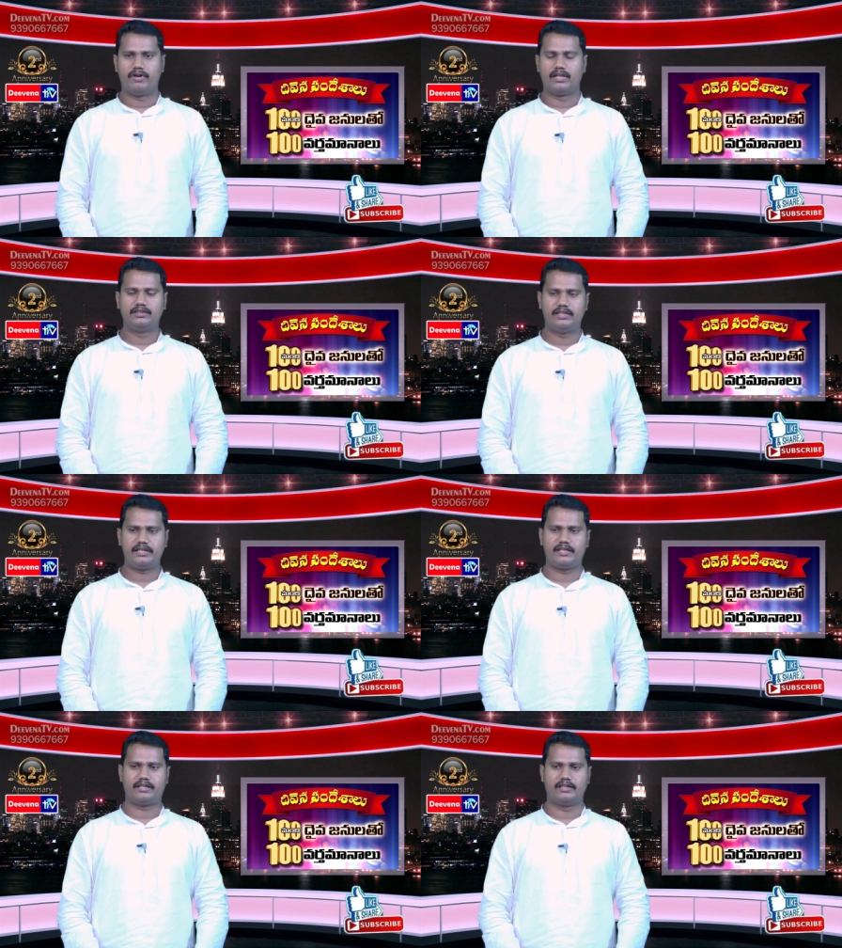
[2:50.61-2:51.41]

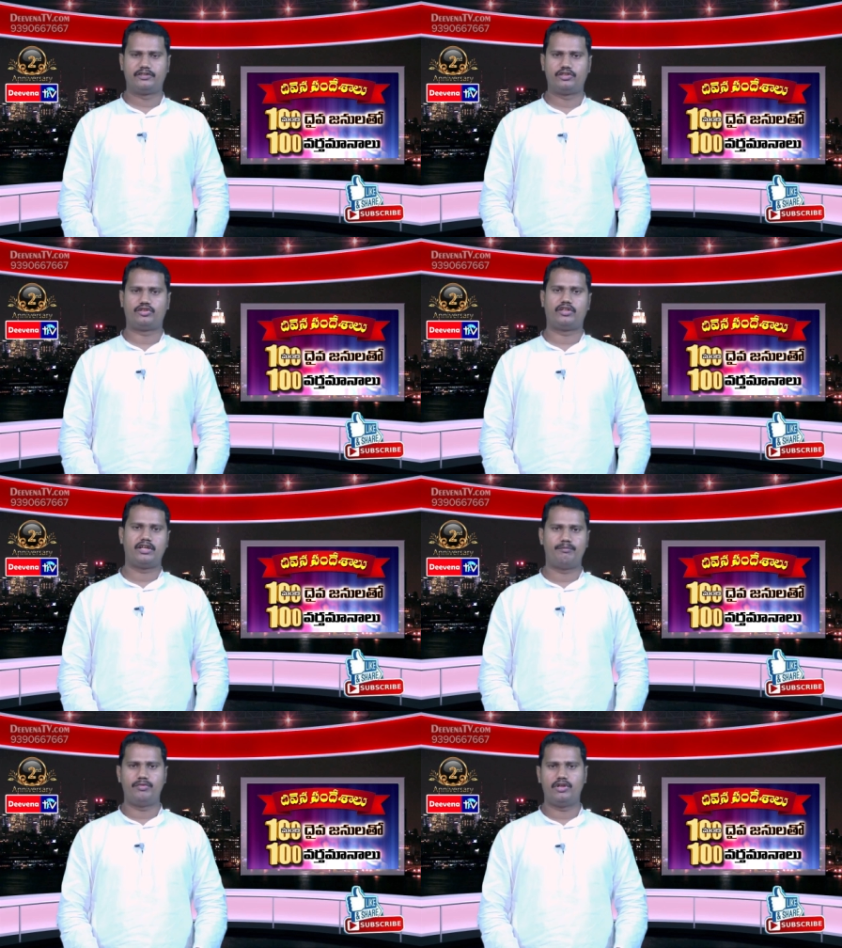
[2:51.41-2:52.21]
వారందరికీ
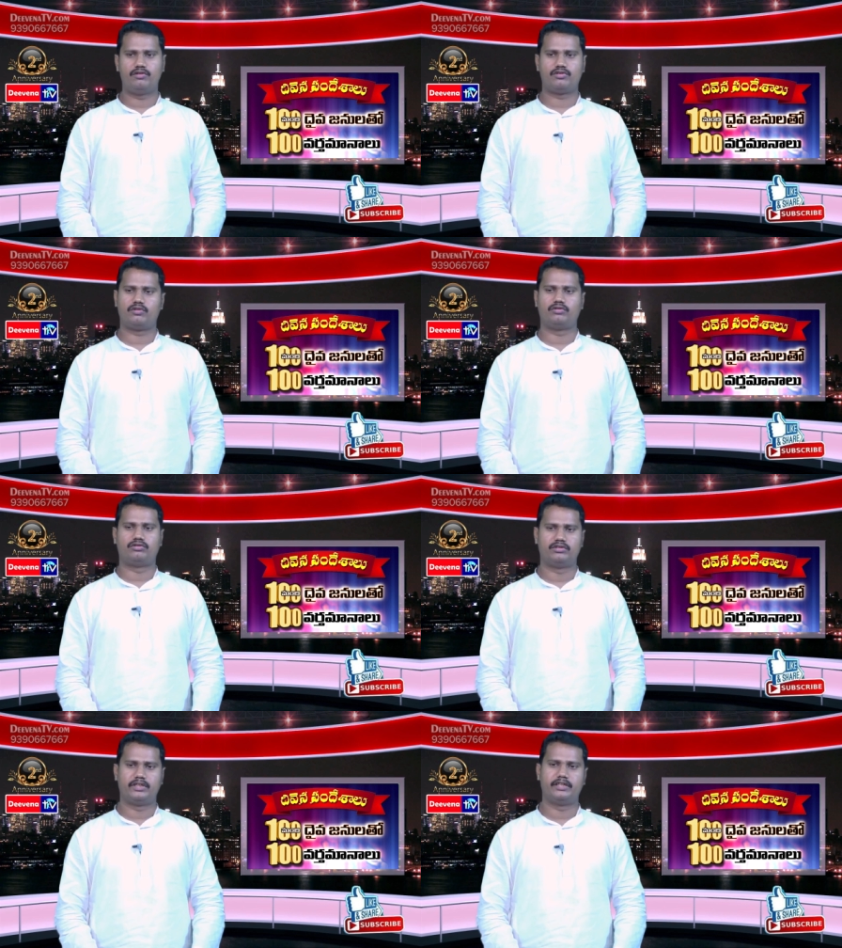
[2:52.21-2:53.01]
ఖచ్చితంగా మేలు
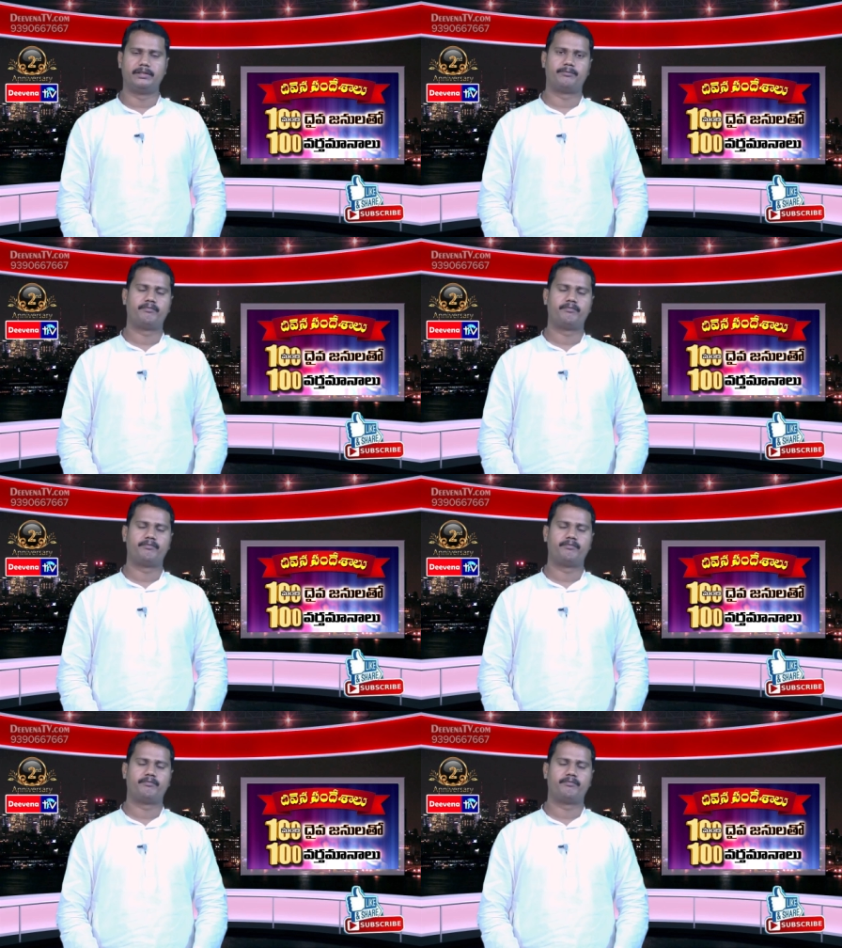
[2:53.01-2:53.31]
జరుగుతుంది